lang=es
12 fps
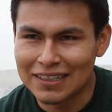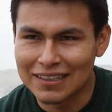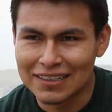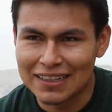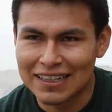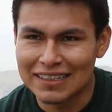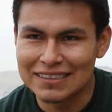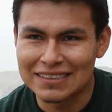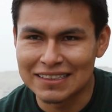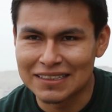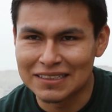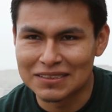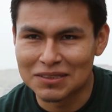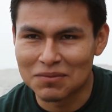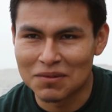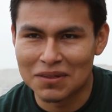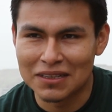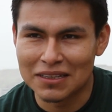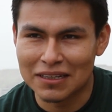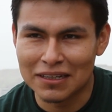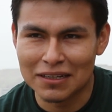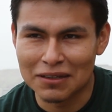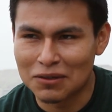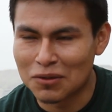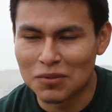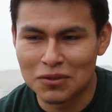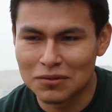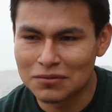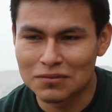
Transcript: al casting, simplemente como,